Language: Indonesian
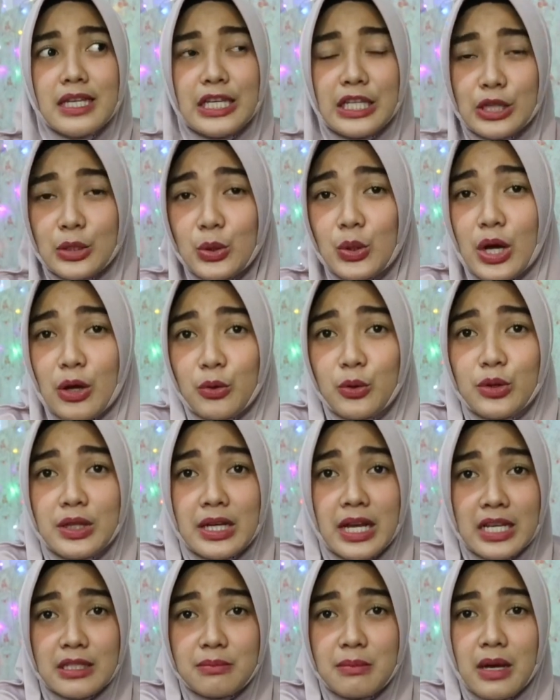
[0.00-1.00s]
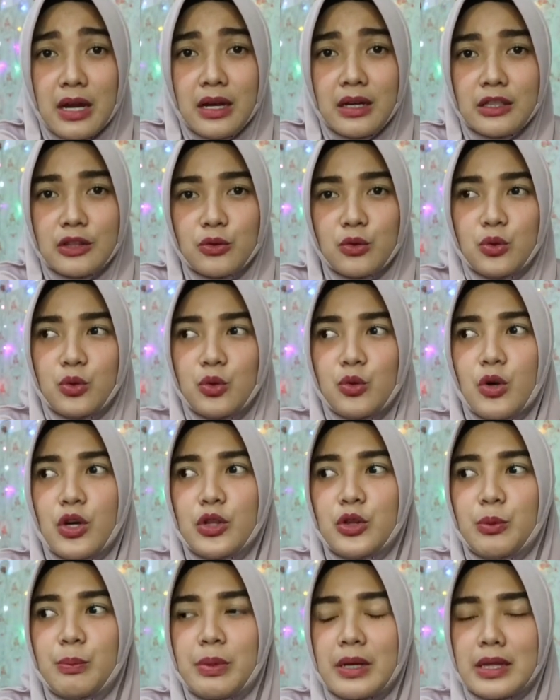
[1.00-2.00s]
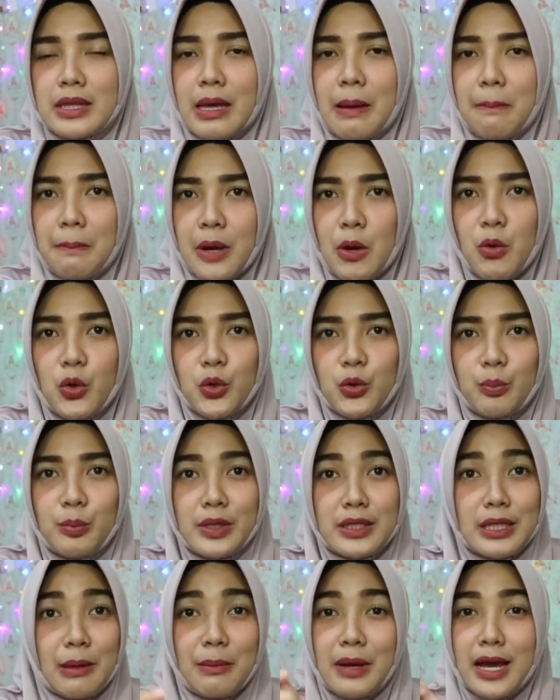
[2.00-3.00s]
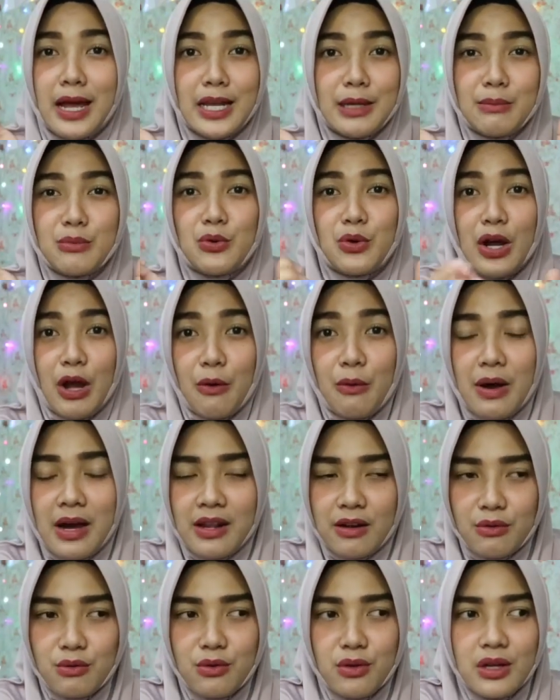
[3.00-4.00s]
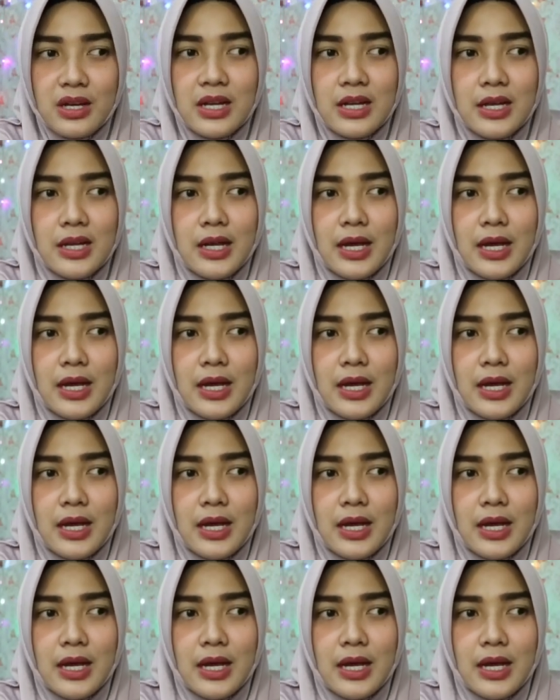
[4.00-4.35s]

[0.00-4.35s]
itu aku tegas banget dulu waktu pertama waktu pertama kali buka warung